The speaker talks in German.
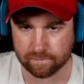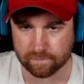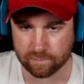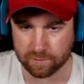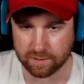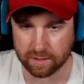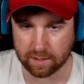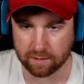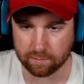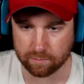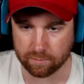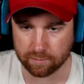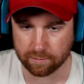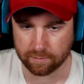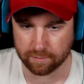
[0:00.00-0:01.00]
Die Armen,
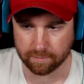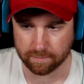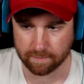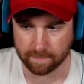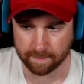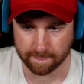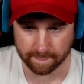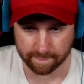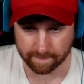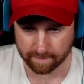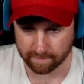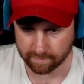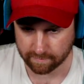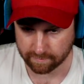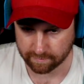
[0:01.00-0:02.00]
ey.
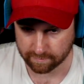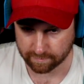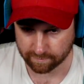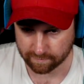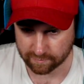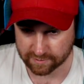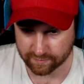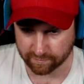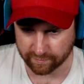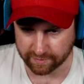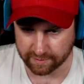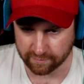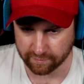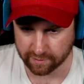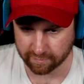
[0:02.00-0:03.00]
Jetzt werden wir ihn
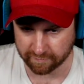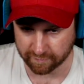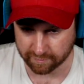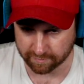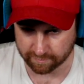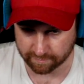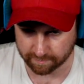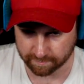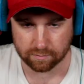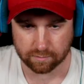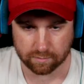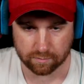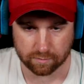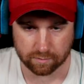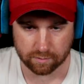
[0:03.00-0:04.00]
nie wiederfinden.
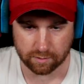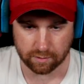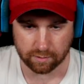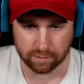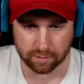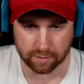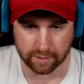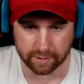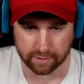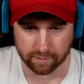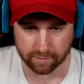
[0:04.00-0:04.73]
Yeah.